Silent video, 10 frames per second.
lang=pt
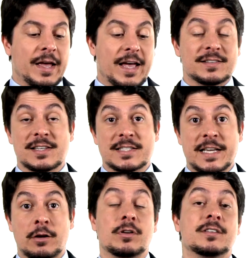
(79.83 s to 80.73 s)
essas
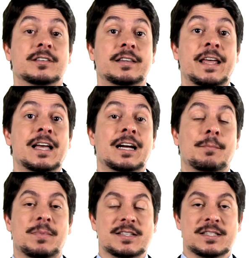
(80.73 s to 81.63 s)
células têm a
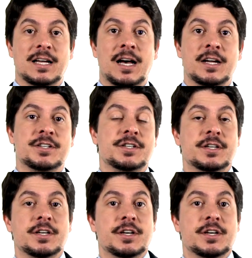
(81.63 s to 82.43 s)
capacidade